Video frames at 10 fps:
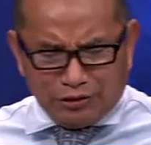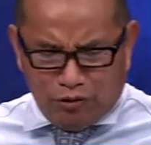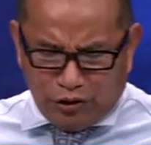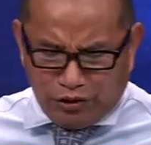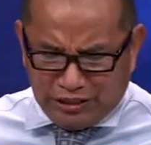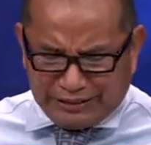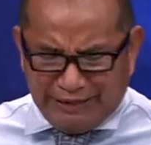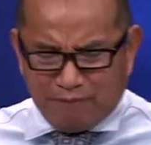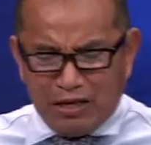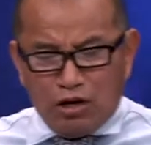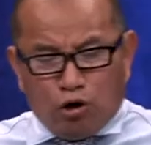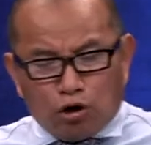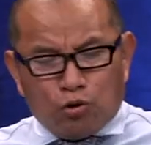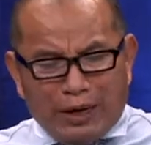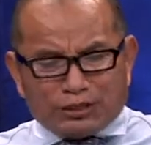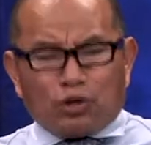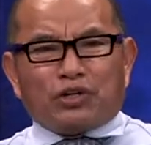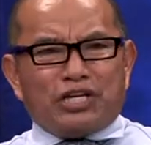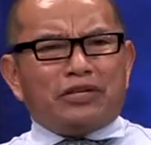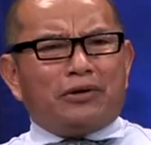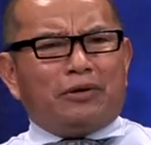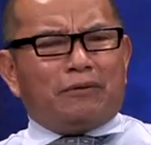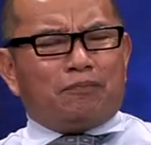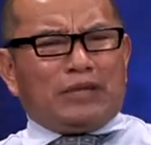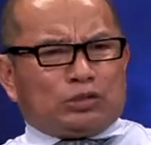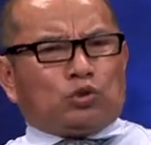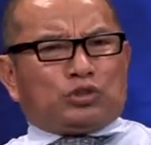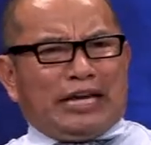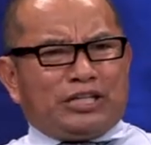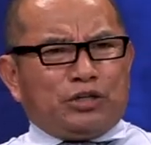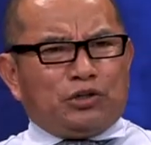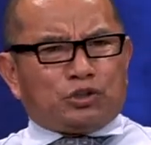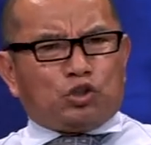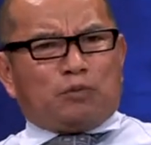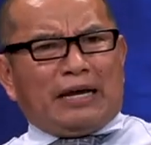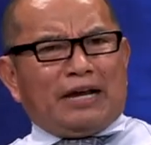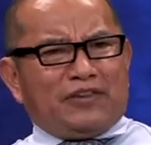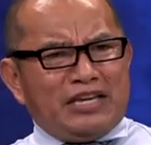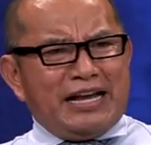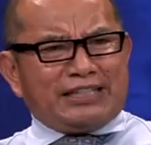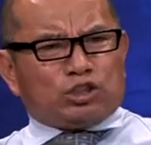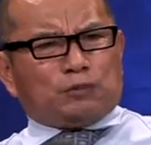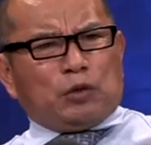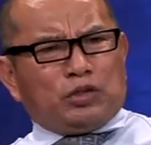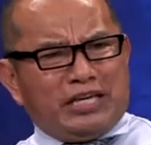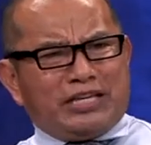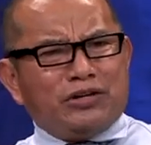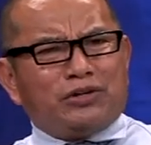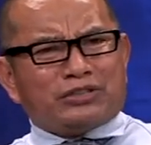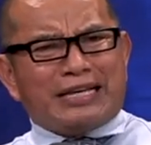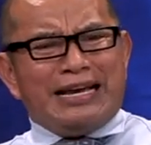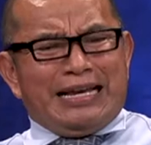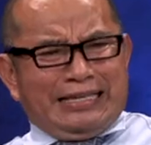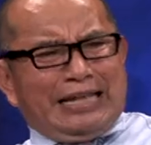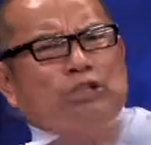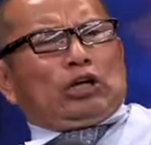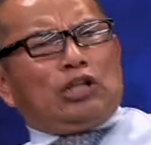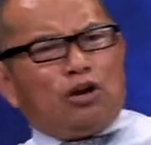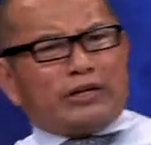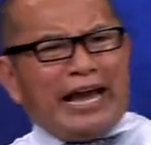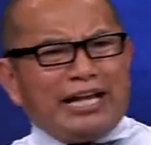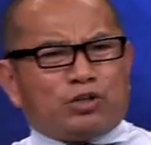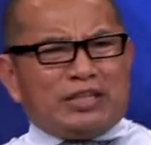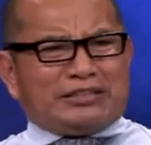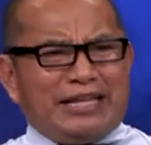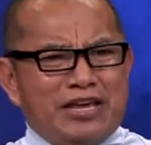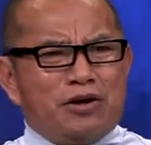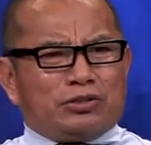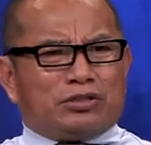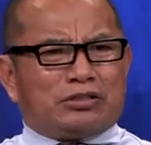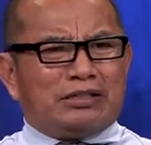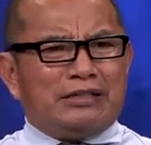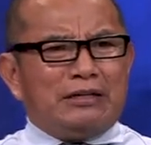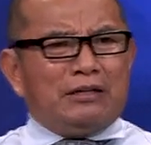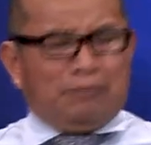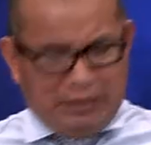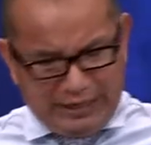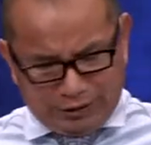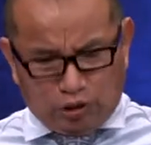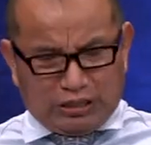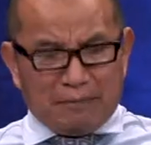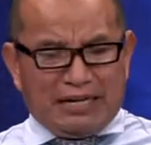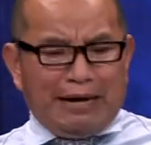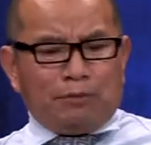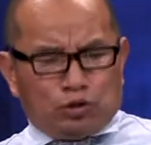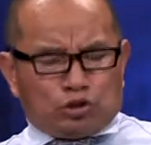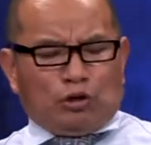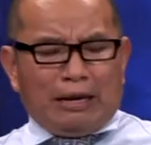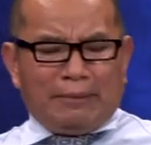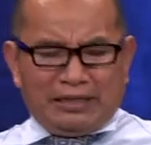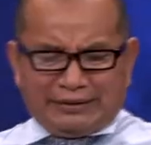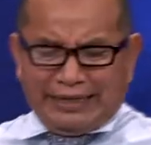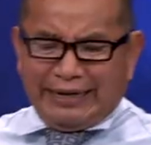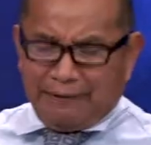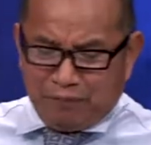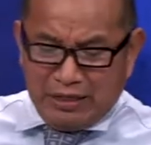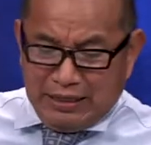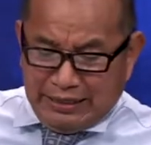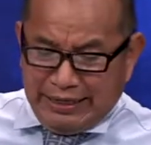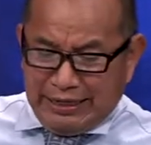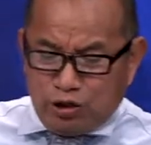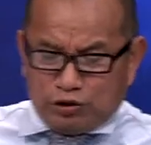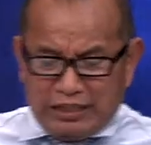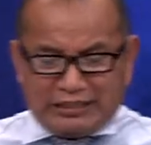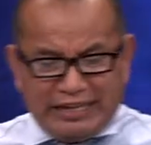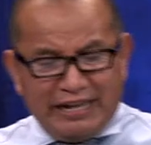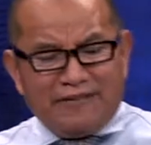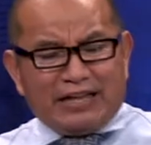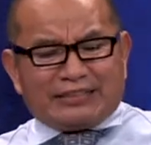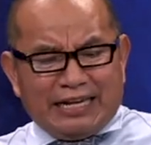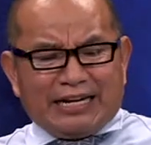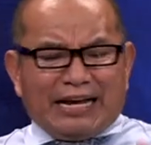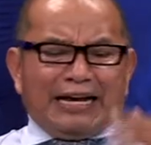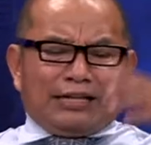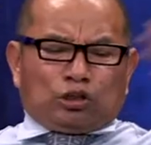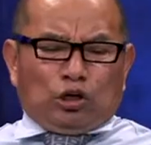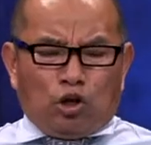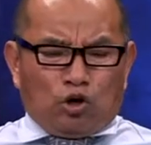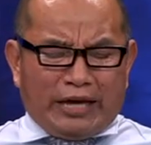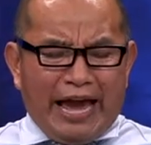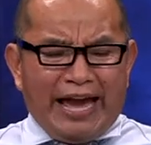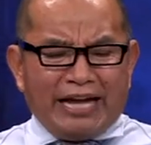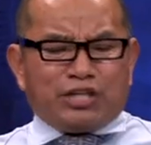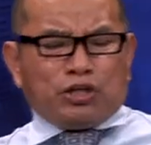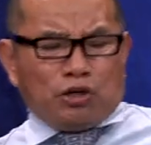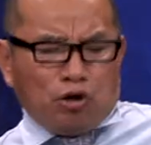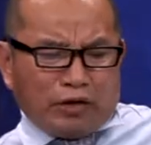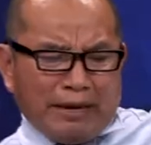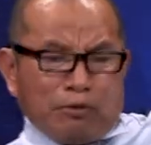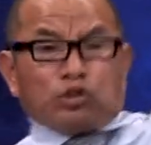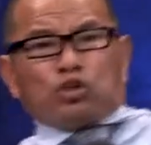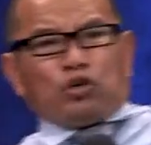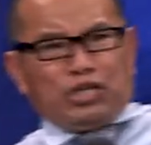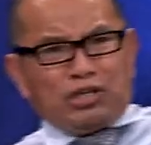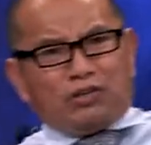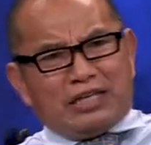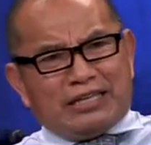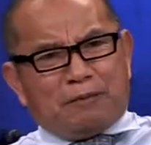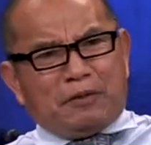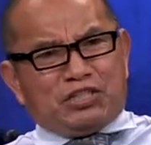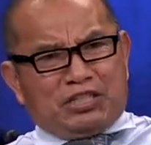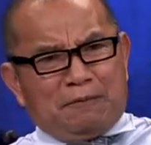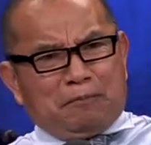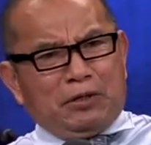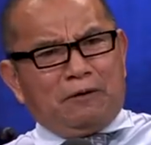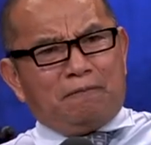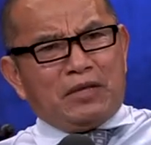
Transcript: Y luego dice, o no has oído de sus hechos, sus maravillas, sus prodigios y de todo lo que ha hecho este Dios entonces miramos no solamente Él nos describe acerca de todo lo que ha hecho, lo que hemos oído desde el principio,